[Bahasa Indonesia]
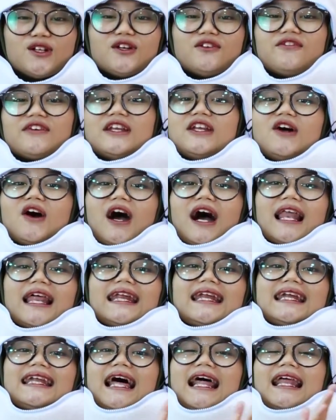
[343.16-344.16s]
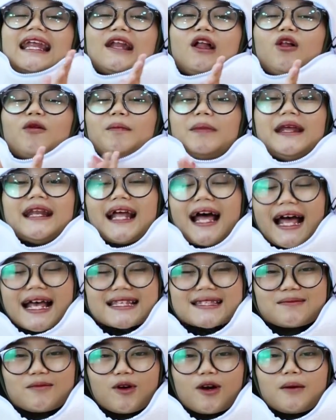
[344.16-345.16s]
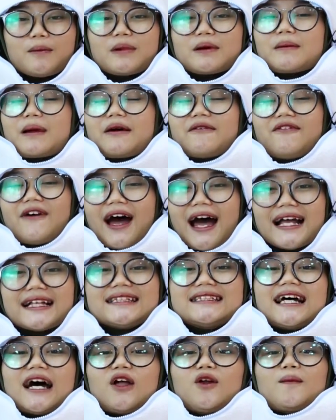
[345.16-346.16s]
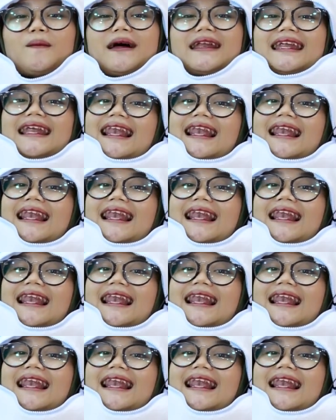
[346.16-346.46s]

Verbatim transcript: dulu video kali ini dari Dolpina semoga bermanfaat jangan lupa